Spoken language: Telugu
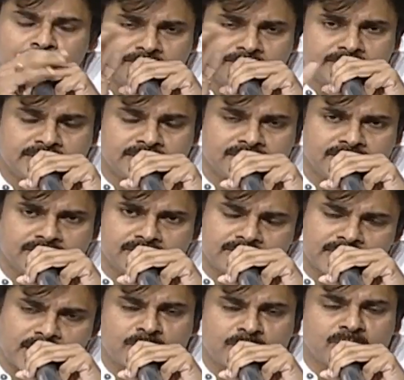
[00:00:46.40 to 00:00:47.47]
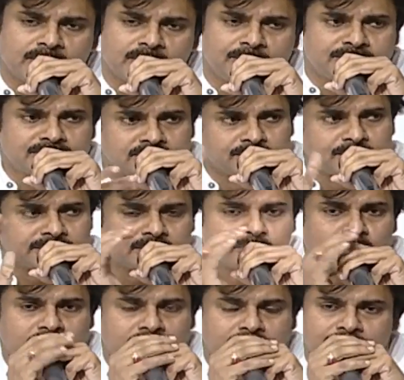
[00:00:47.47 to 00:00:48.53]
ఇది నాకు అనిపించింది ప్రజలు కూడా
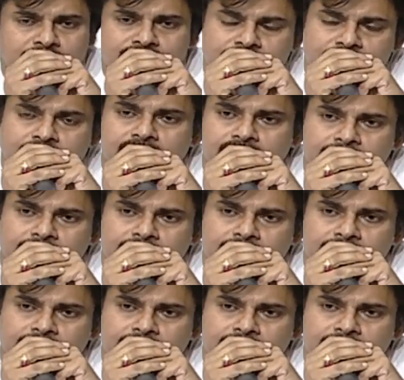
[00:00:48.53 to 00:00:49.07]
అనిపించింది